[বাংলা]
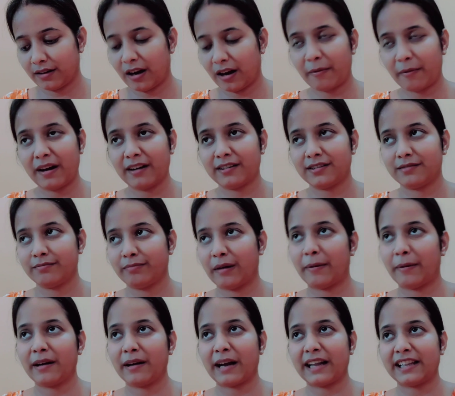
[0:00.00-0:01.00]
আমার
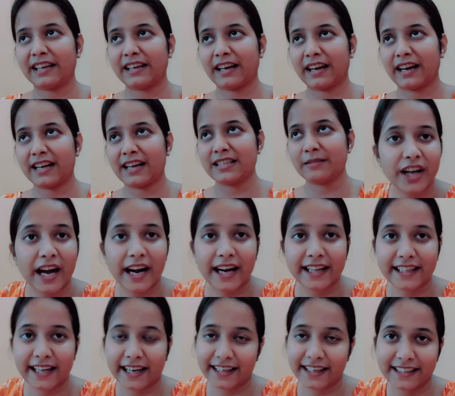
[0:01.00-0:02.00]
বাবার গাদা টাকা আছে টাকা
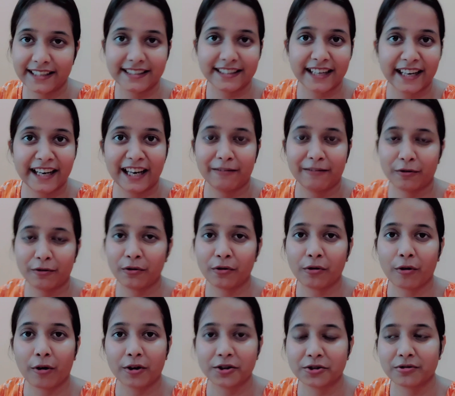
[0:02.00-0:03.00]
থাকলে যে তার লাইফে কোনো
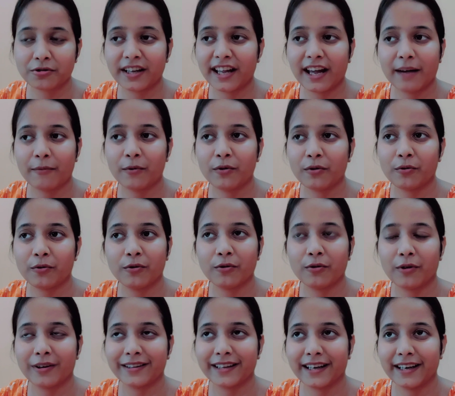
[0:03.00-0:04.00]
কষ্ট নেই এমন কোনো
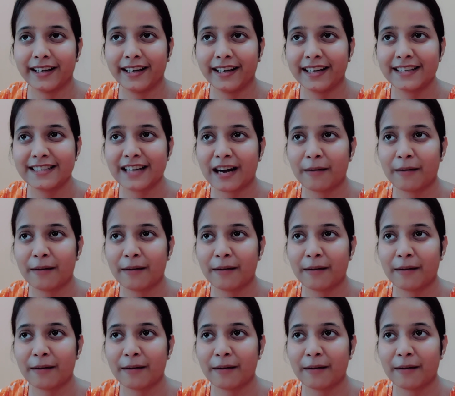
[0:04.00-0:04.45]
কথা নেই ঠিক আছে